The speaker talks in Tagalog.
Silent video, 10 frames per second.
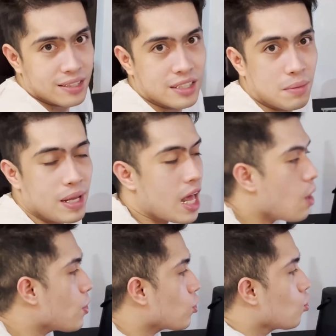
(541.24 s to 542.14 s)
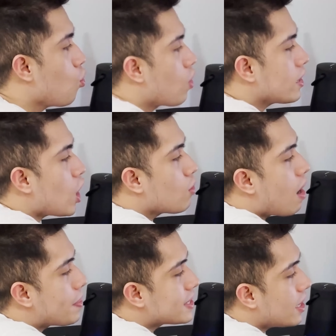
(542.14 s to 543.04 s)
sasabihin na awit, tinulungan niya,
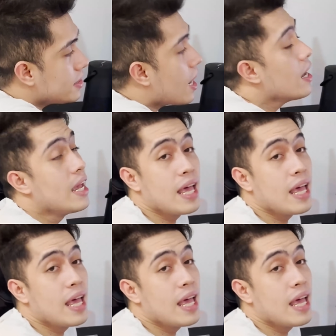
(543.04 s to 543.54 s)
lumapit sa kanya.